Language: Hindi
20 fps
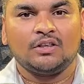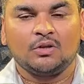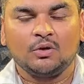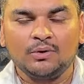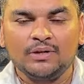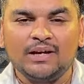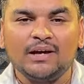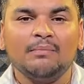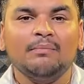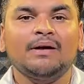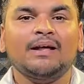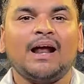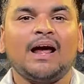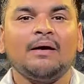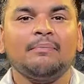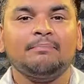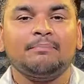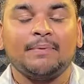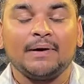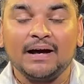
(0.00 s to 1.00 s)
तो ये मेरा
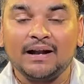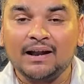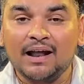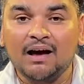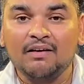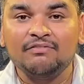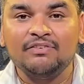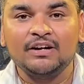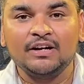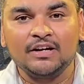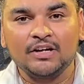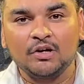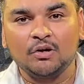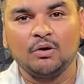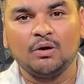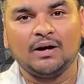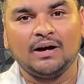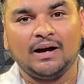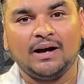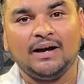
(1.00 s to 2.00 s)
पहला वीडियो
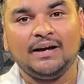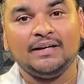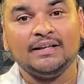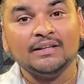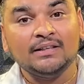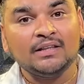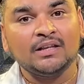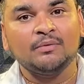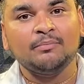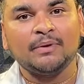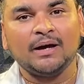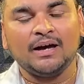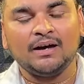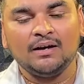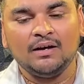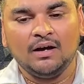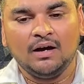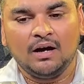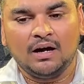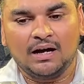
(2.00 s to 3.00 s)
है हिंदी में
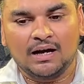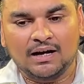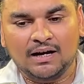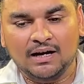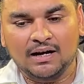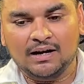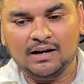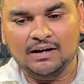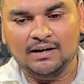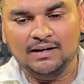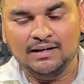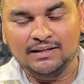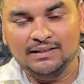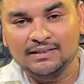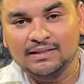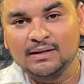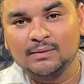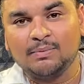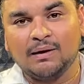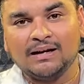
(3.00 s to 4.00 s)
अगर
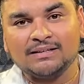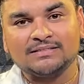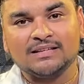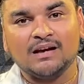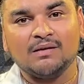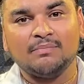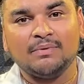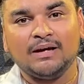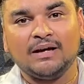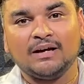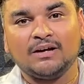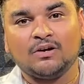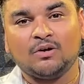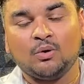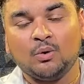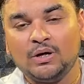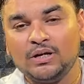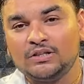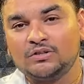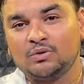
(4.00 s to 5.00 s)
हिंदी भाषा में
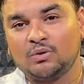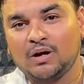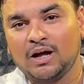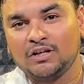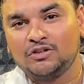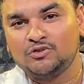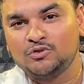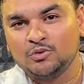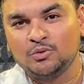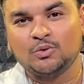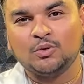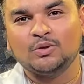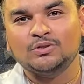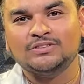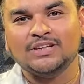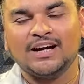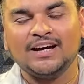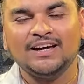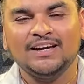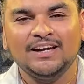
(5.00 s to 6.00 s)
कोई थोड़ा चूक हो
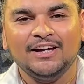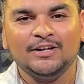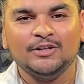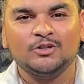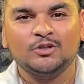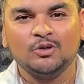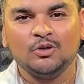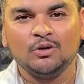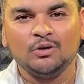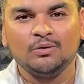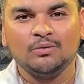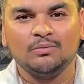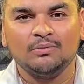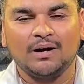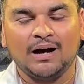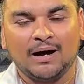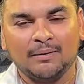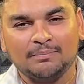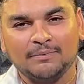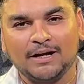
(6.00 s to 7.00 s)
जाए तो
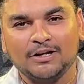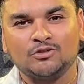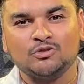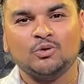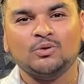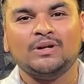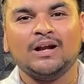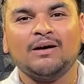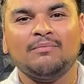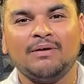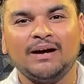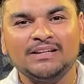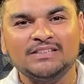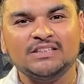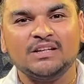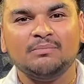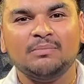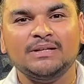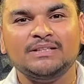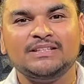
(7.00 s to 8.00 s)
अपना छोटा भाई
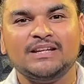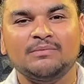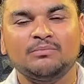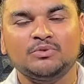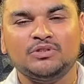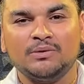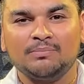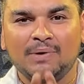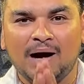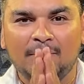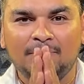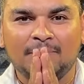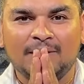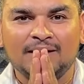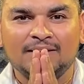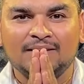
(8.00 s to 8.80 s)
समझ के मुझे माफ कर